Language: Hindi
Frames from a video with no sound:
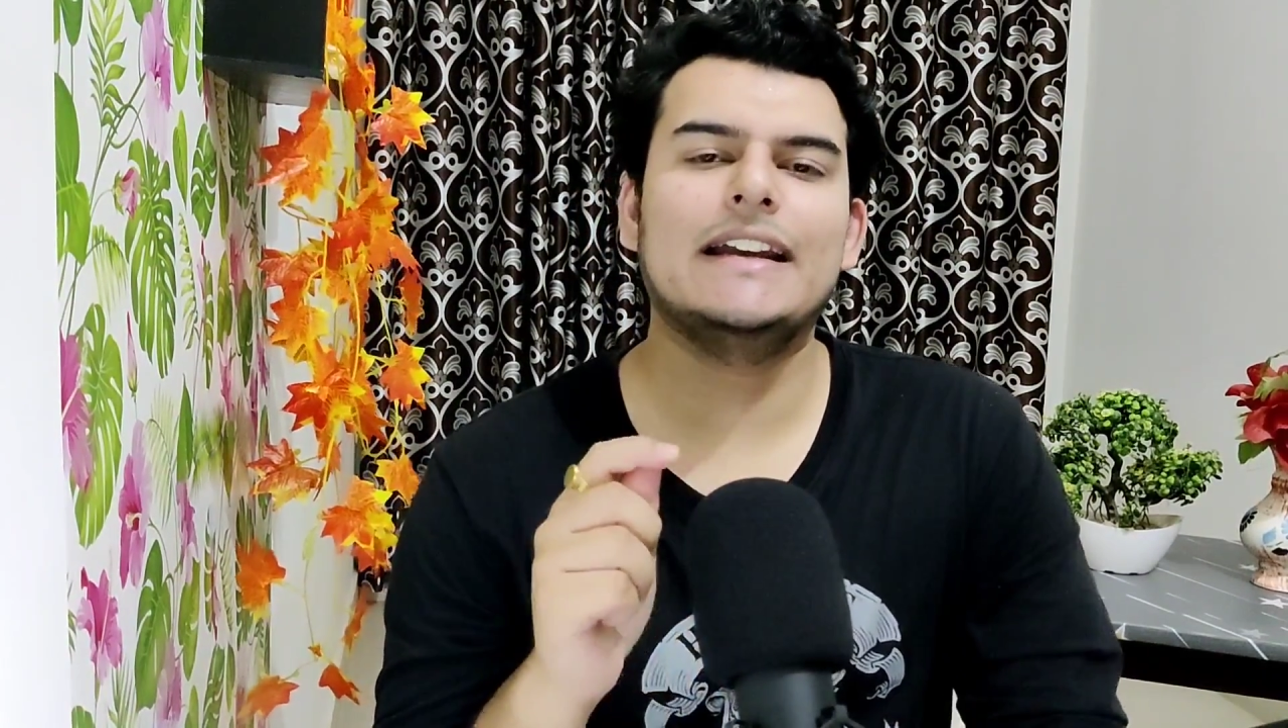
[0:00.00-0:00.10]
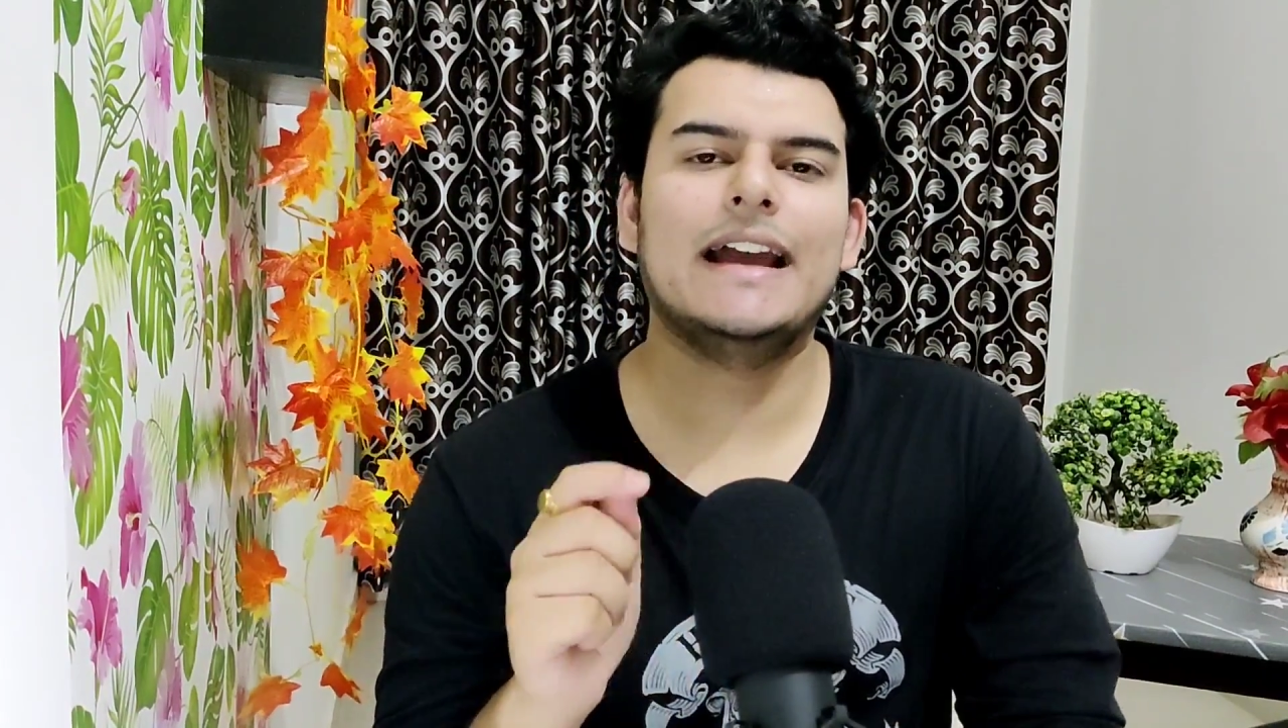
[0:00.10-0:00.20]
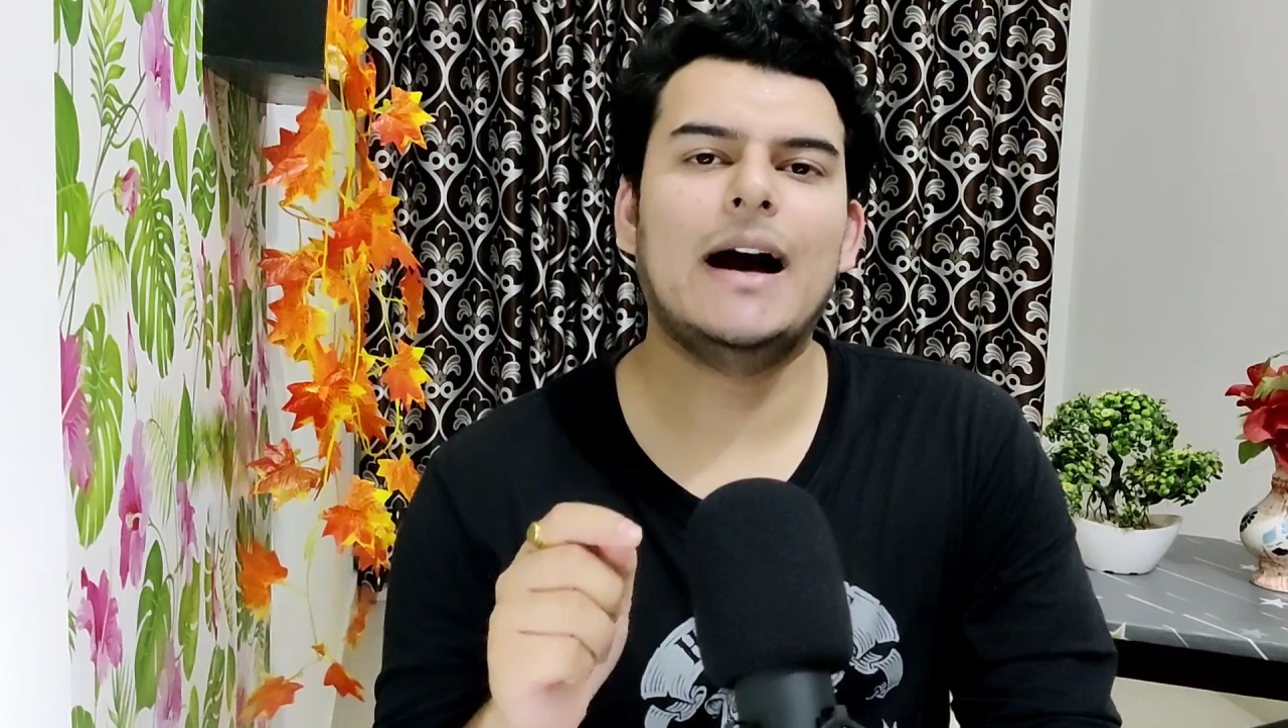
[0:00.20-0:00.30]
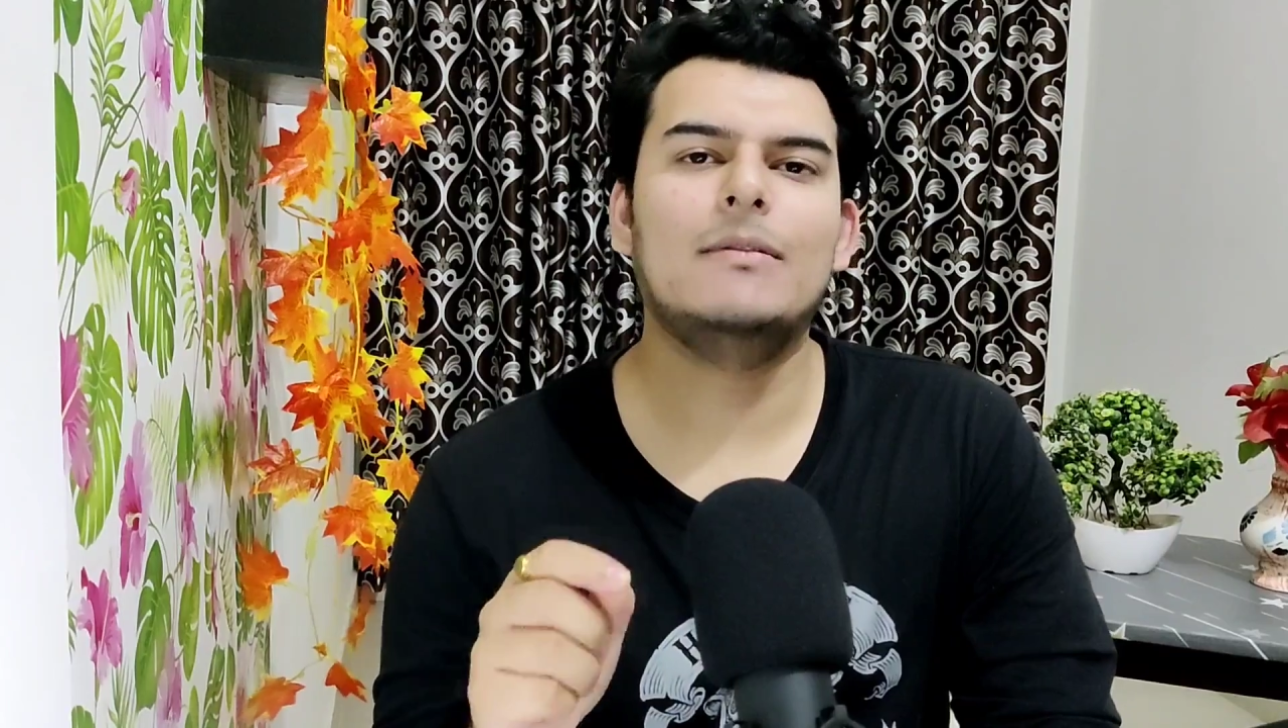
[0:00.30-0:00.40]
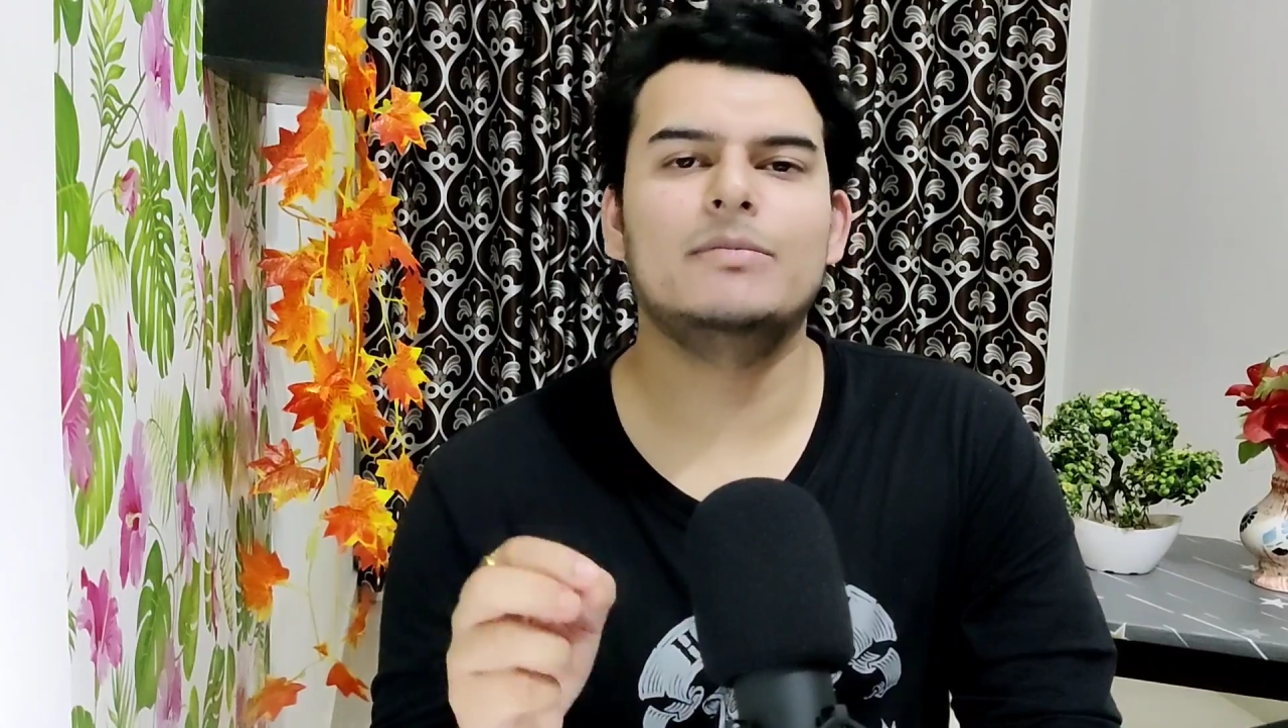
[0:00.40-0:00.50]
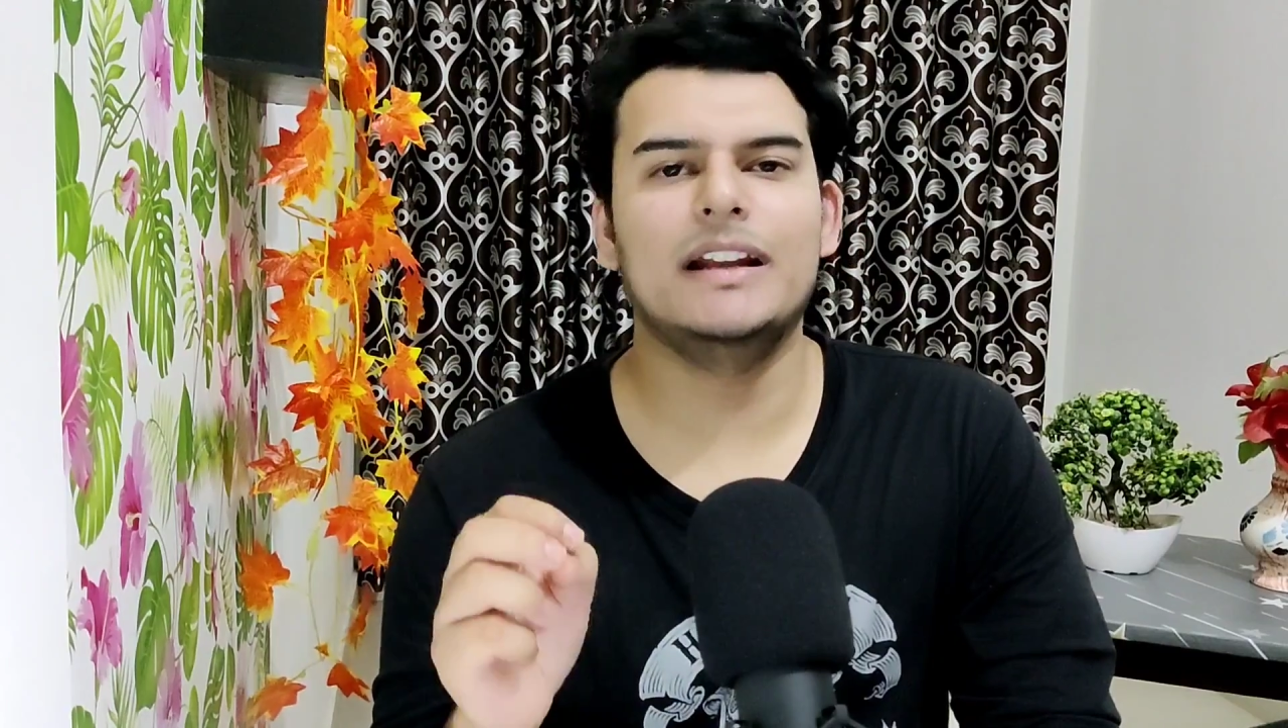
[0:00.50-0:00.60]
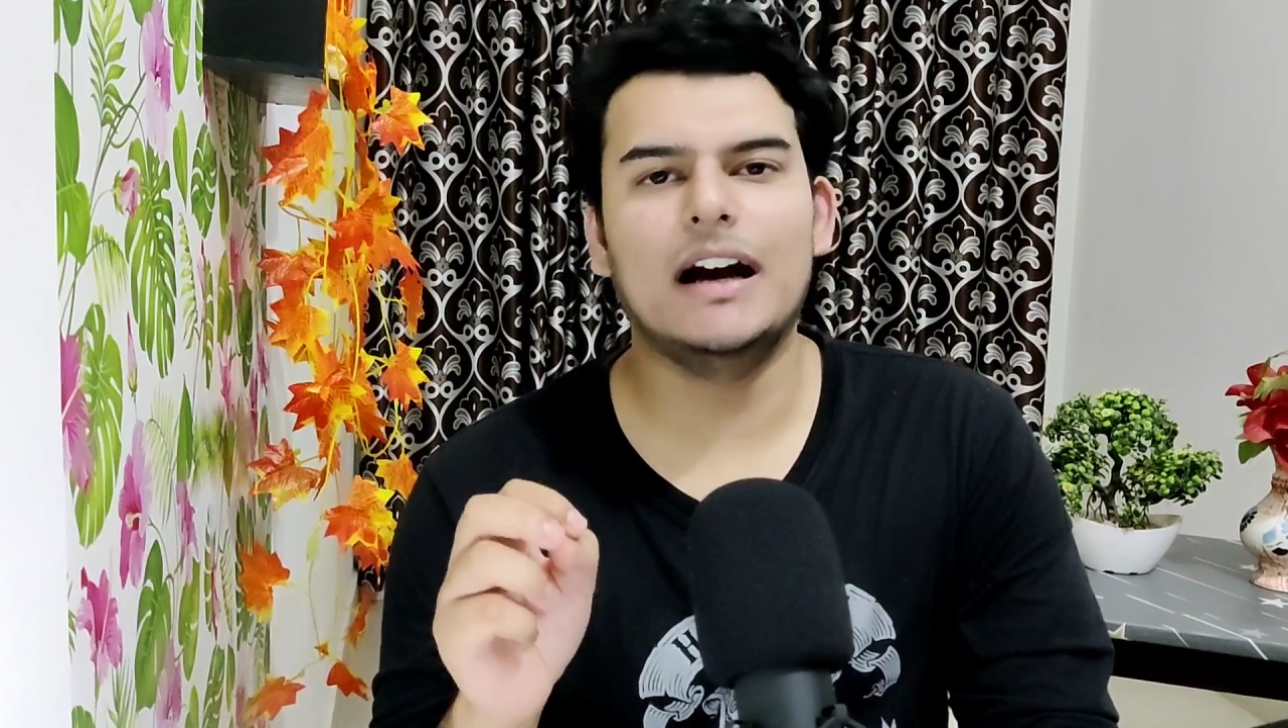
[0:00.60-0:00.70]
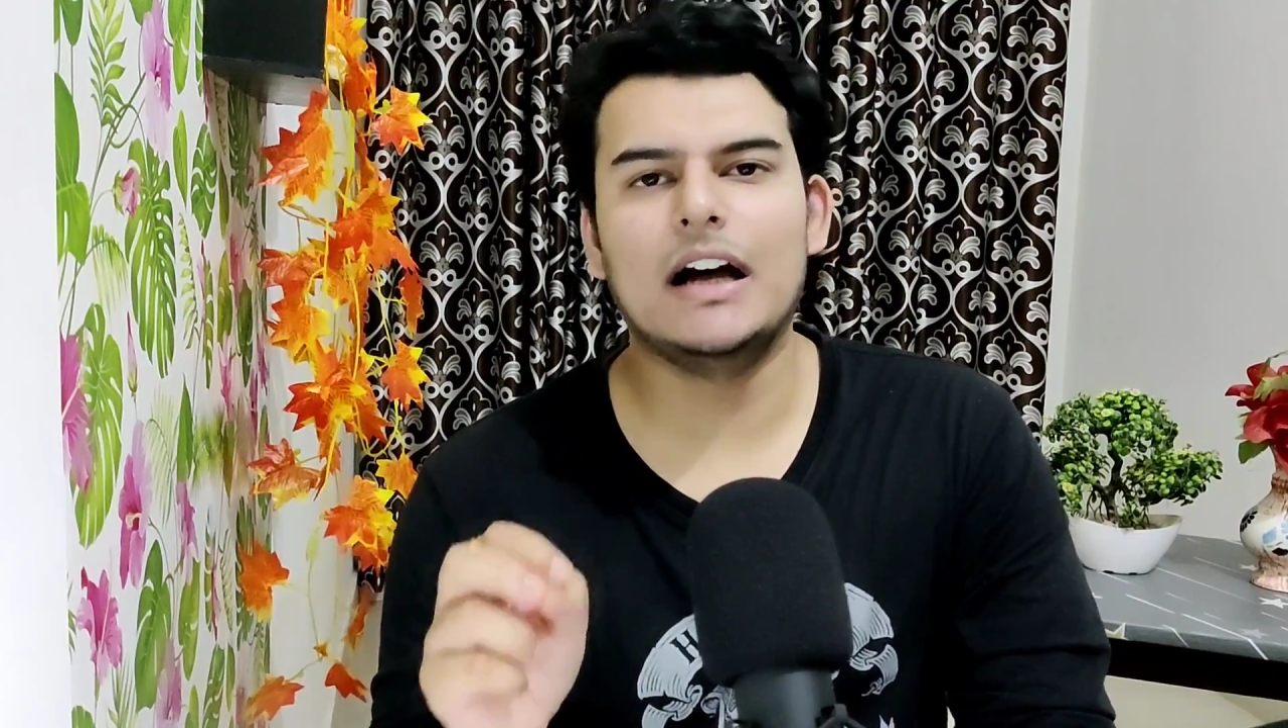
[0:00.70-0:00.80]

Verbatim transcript: कि आप अपने